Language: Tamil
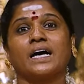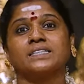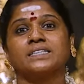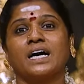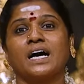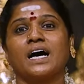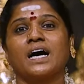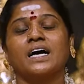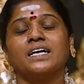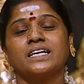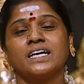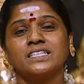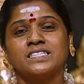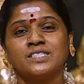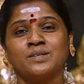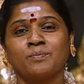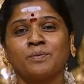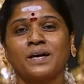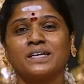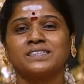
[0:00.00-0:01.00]
அதை
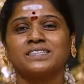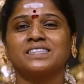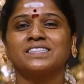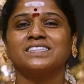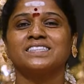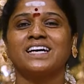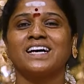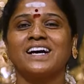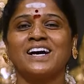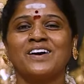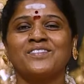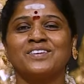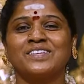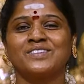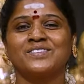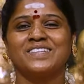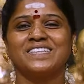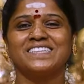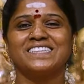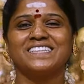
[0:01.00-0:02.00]
ஆராய்ஞ்சு பார்த்து தான்
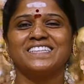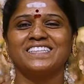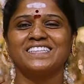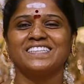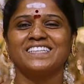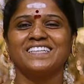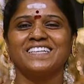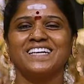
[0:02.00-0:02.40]
அவர் வந்து